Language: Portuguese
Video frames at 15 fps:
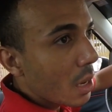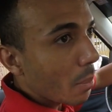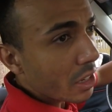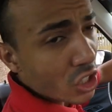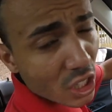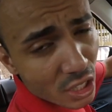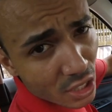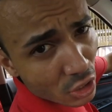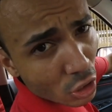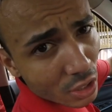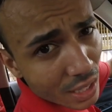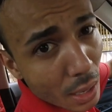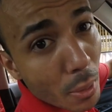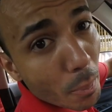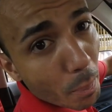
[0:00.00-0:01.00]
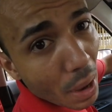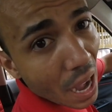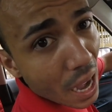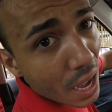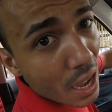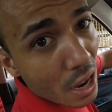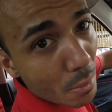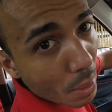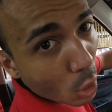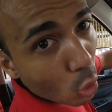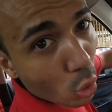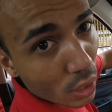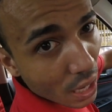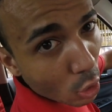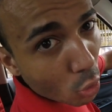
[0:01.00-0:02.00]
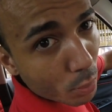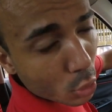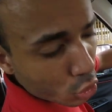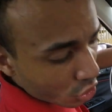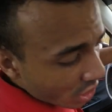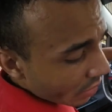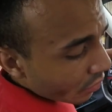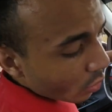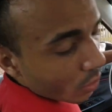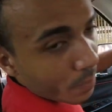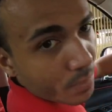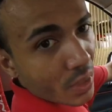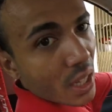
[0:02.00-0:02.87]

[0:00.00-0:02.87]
Imagina você só trampar pra colocar combustível.